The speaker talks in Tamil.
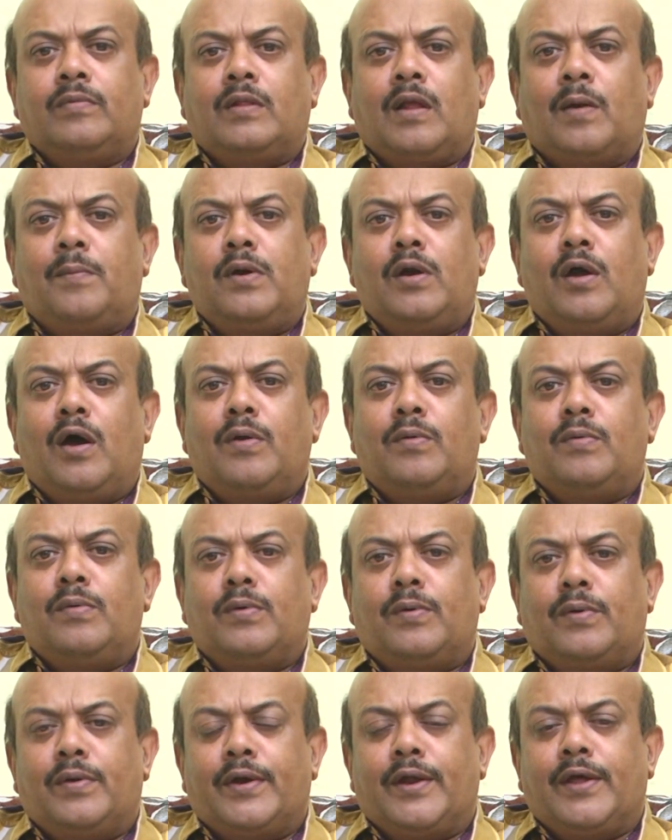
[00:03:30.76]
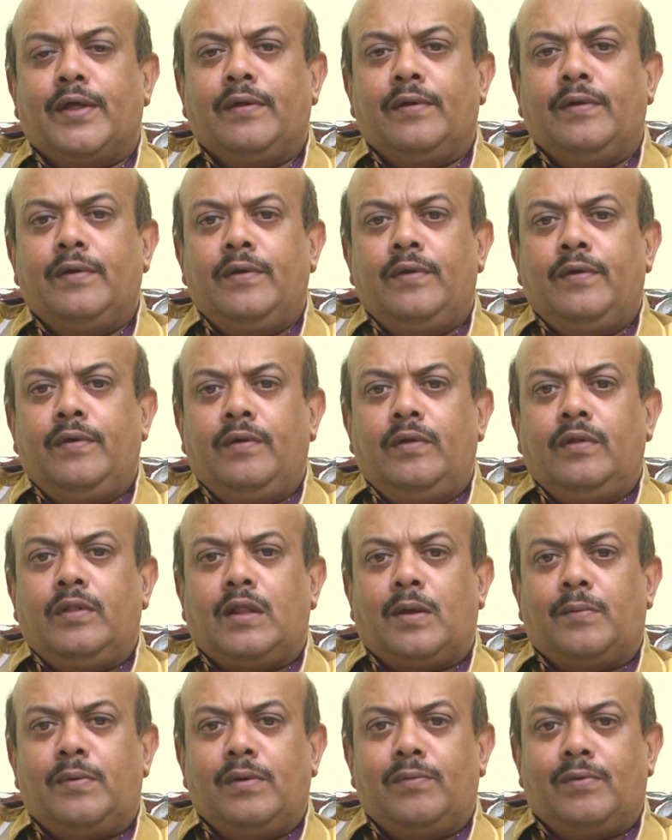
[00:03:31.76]
தமிழ் ஆர்வம் கொண்ட
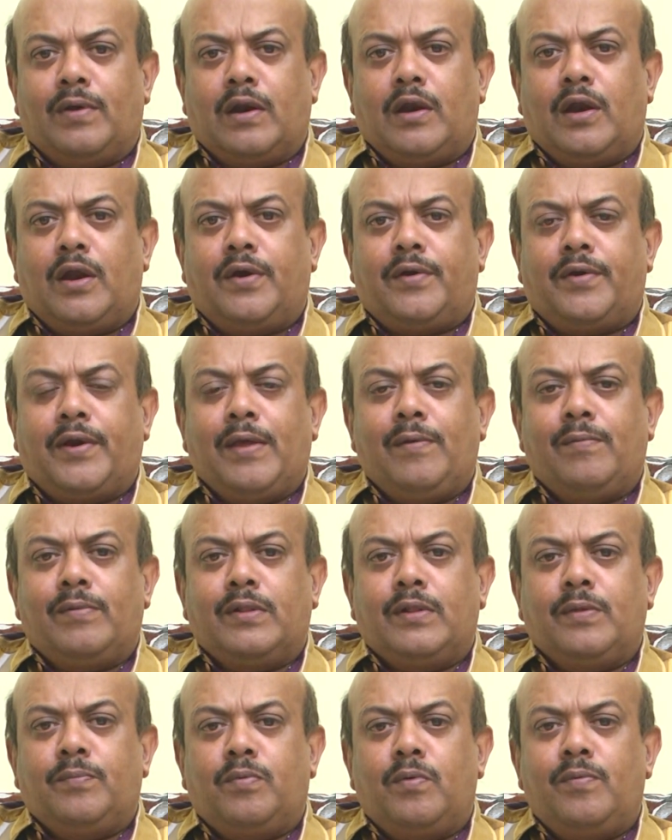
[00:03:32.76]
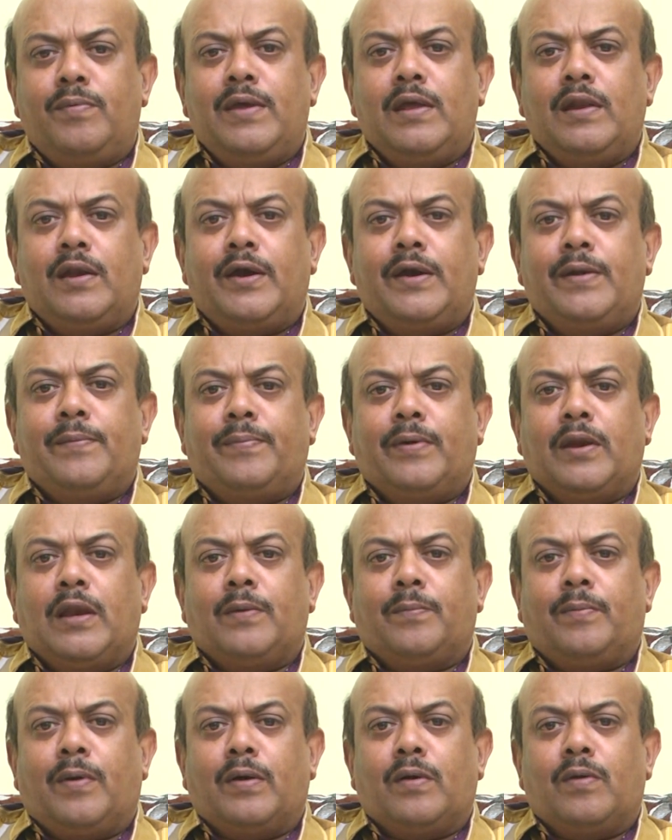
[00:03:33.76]
தமிழ் வரலாற்றை வந்து புவியியல்
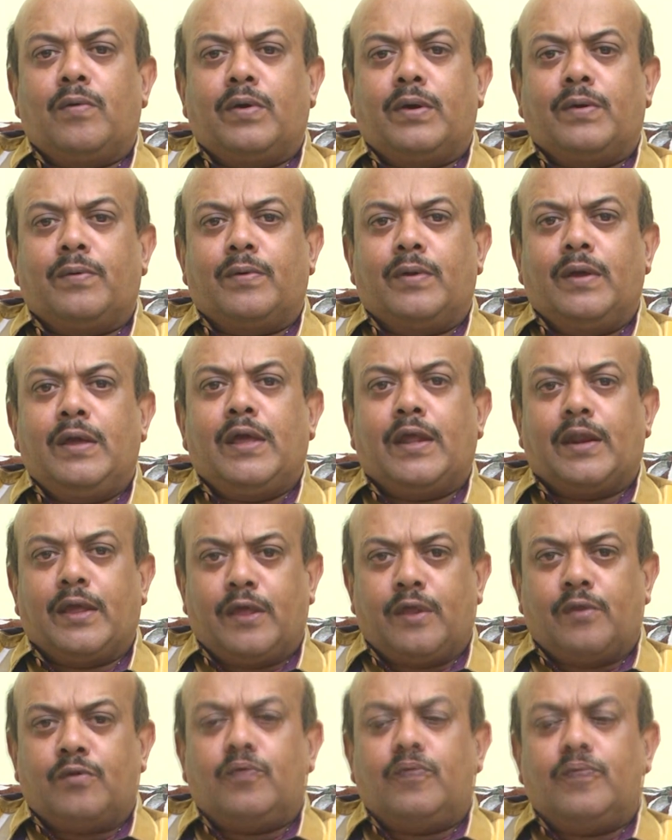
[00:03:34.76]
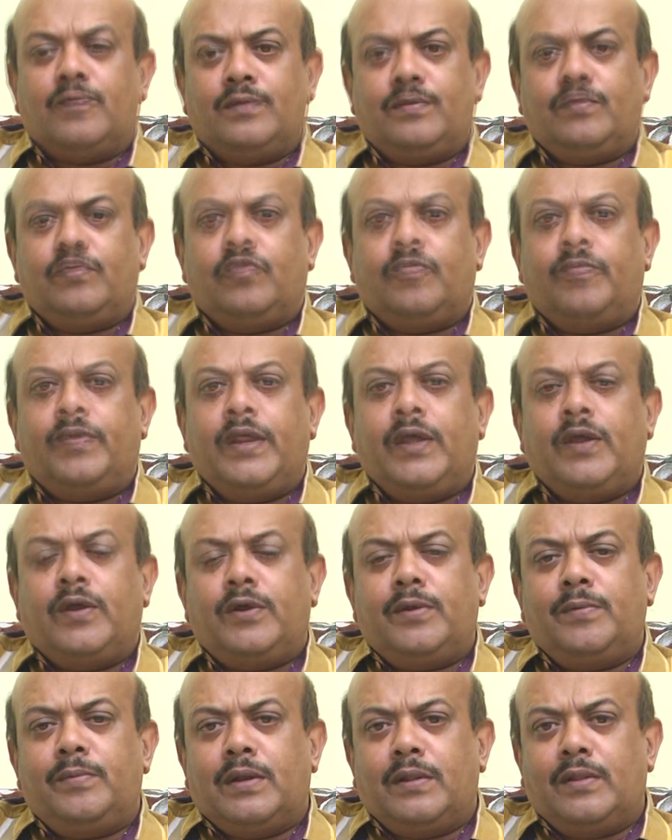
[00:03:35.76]
அடிப்படையில் பார்க்க கொண்டவங்க இறங்கியிருக்கும்
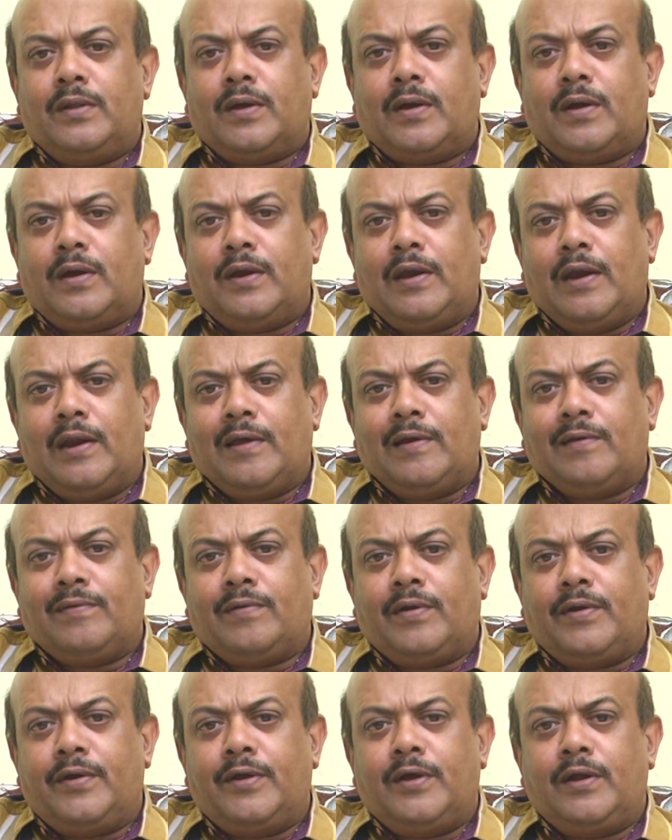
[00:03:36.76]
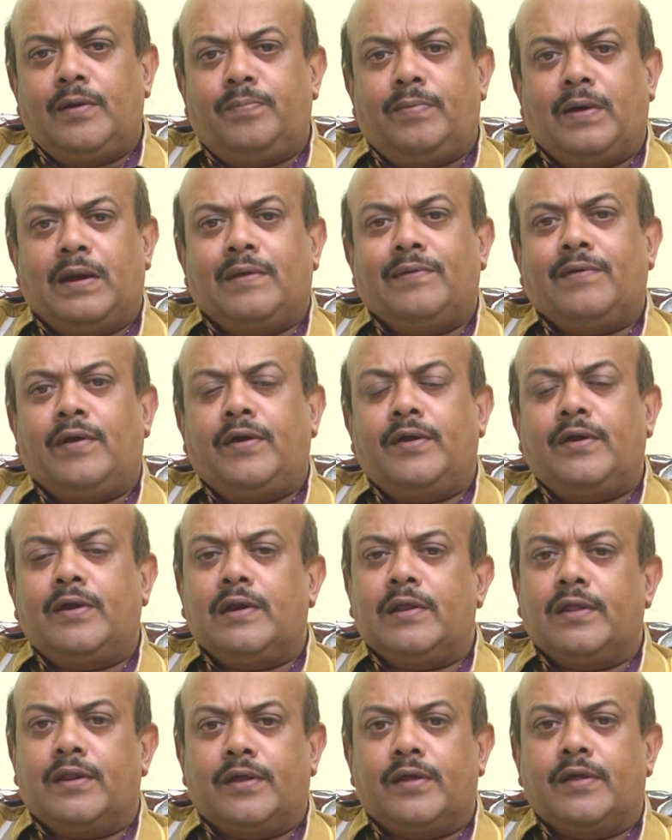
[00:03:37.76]
குமரிக்கண்டம் இருந்தக்கான இலக்கிய சான்றுகள் பல
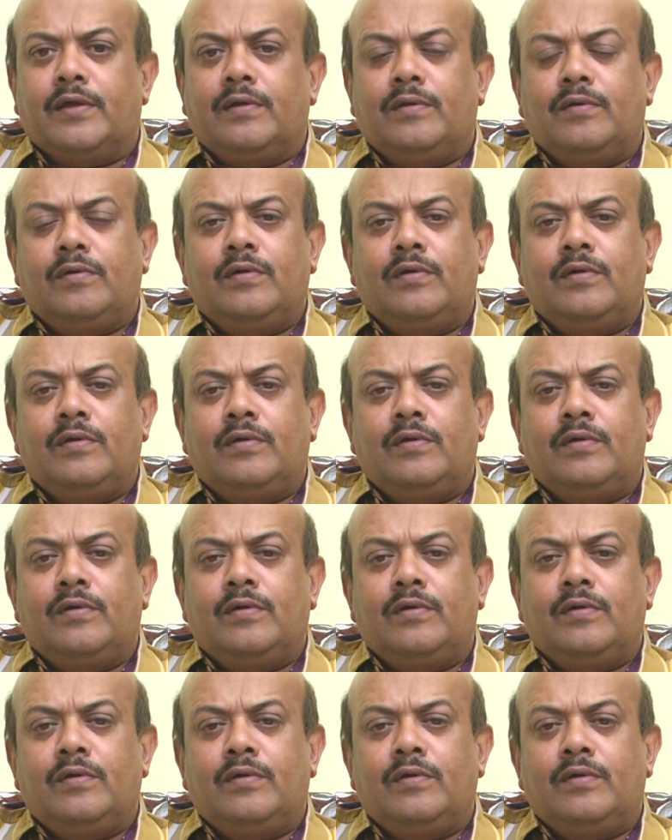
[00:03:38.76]
சான்றுகள் இருக்குது